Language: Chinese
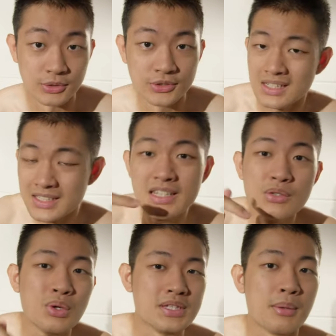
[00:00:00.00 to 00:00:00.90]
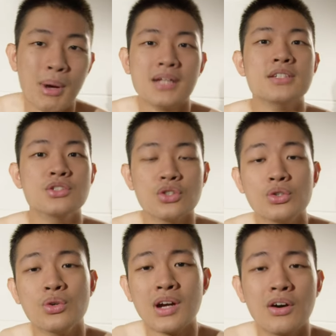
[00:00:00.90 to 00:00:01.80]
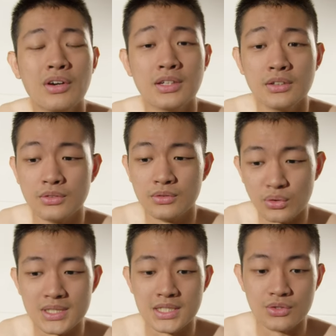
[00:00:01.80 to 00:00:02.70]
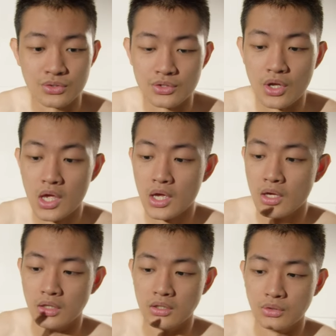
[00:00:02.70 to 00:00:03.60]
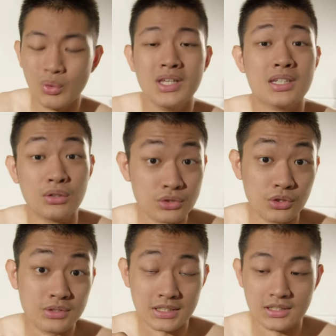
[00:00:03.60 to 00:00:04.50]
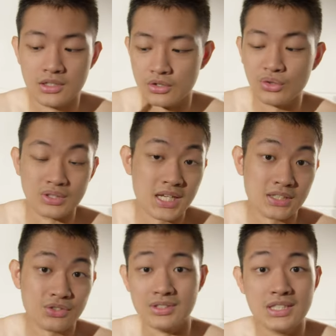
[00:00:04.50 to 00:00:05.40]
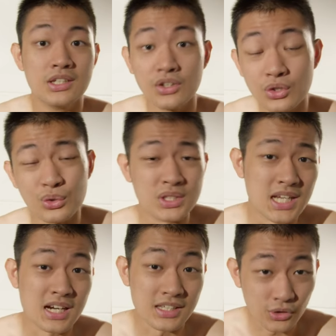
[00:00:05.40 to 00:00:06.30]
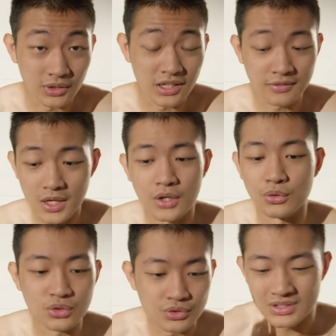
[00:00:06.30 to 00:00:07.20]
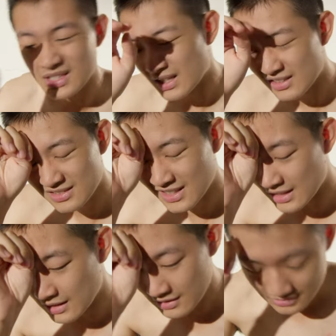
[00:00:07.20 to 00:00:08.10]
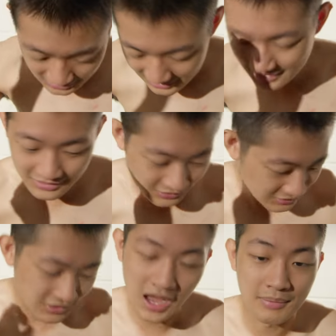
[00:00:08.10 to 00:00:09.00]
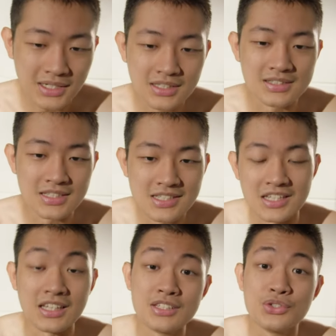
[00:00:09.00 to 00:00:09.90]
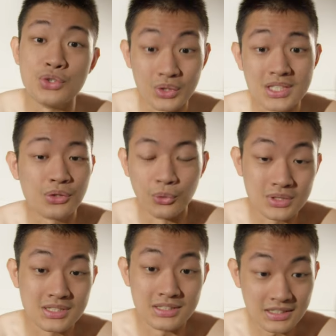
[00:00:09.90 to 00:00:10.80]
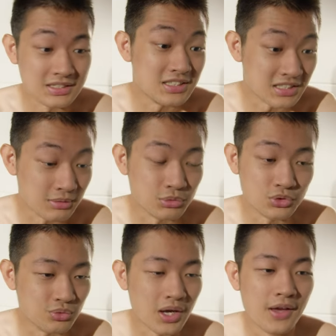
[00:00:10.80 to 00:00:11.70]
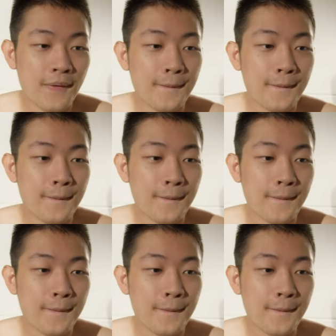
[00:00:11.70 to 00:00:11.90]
么。那这一天晚上八点的时候，又考一个东西，就是呃卫少守则、用枪时机跟用枪要领。那我就是在，那你真的还蛮认真写，但是有一些国字真的是写不出来，